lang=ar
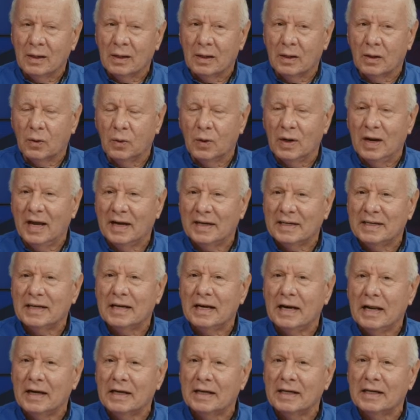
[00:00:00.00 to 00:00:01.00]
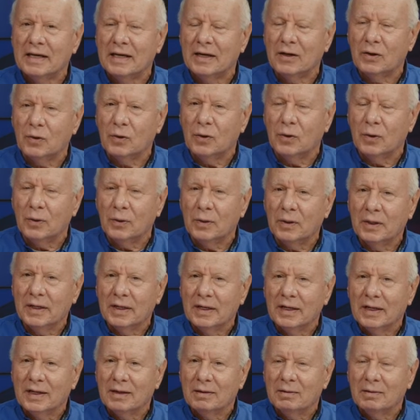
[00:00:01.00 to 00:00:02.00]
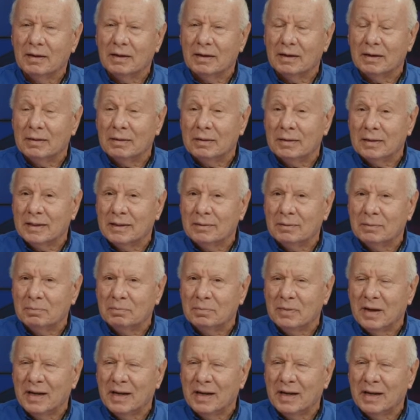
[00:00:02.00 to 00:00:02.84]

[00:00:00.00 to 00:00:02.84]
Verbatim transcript: والحقيقه الحقيقه انه آه،